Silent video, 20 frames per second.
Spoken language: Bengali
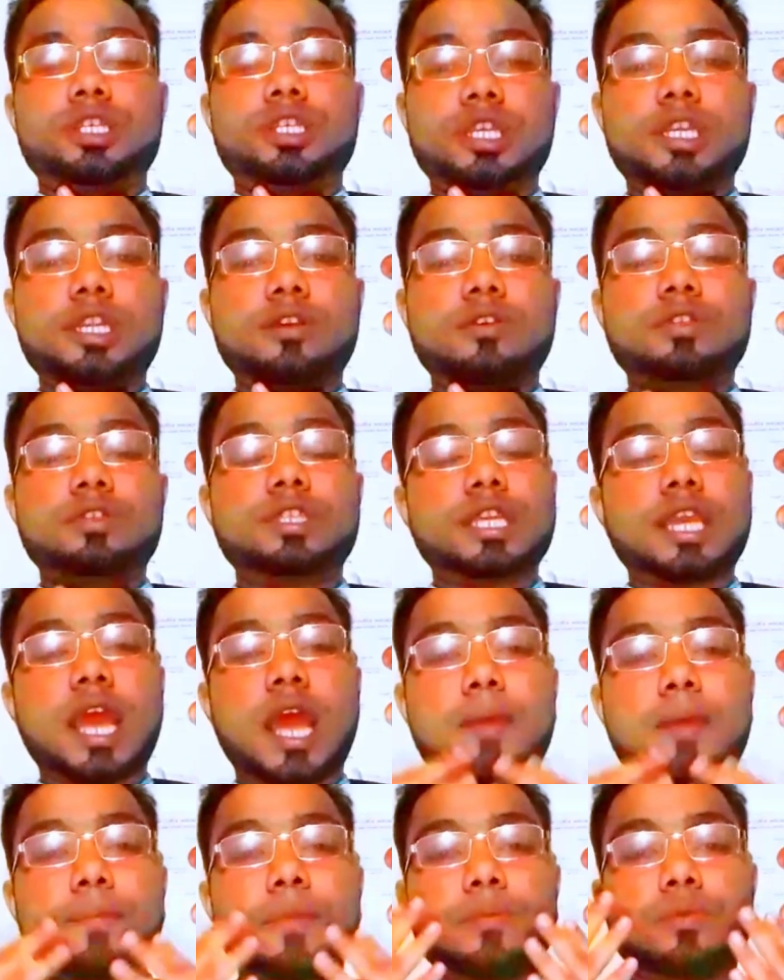সেটা হচ্ছে
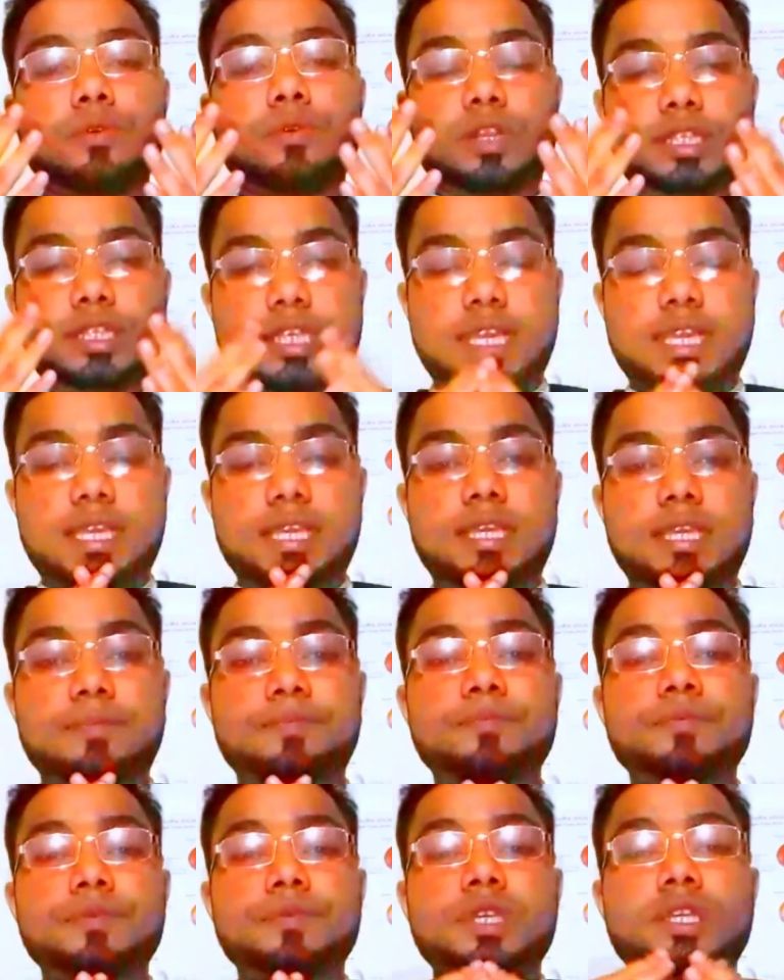আমরা বলে থাকি
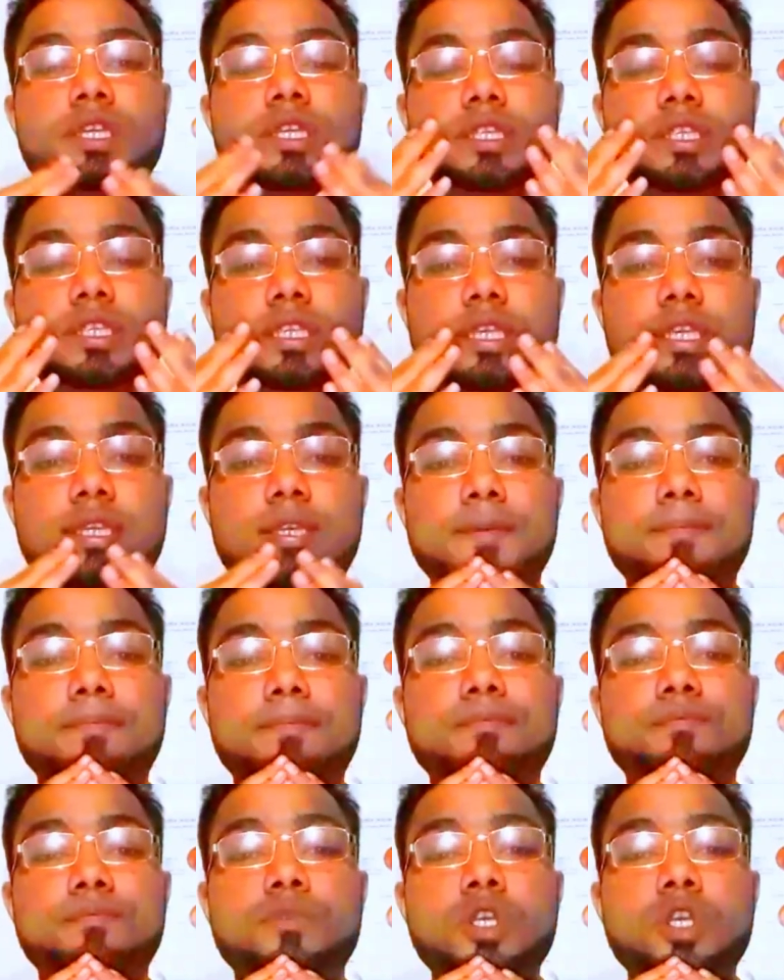যে
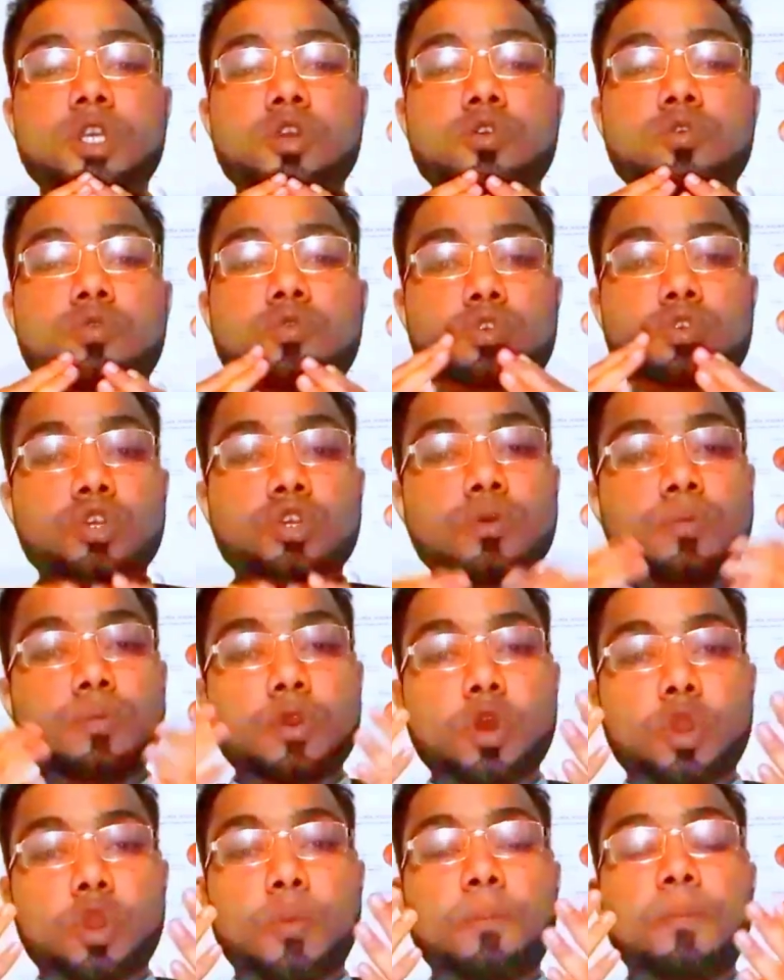কুসুম
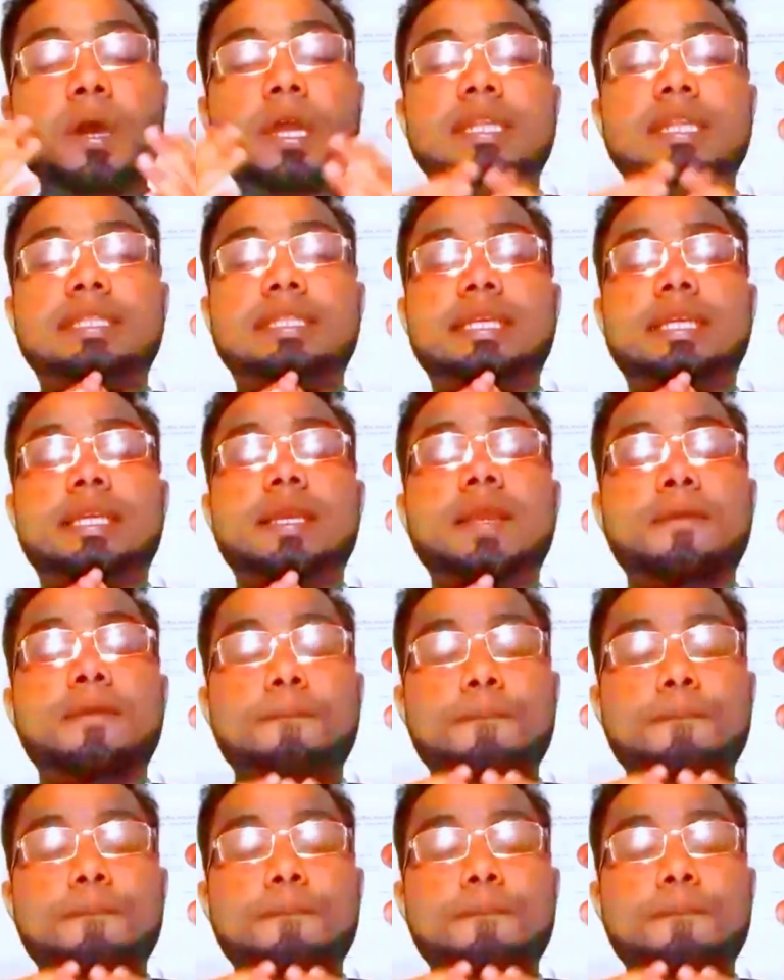গরম পানিতে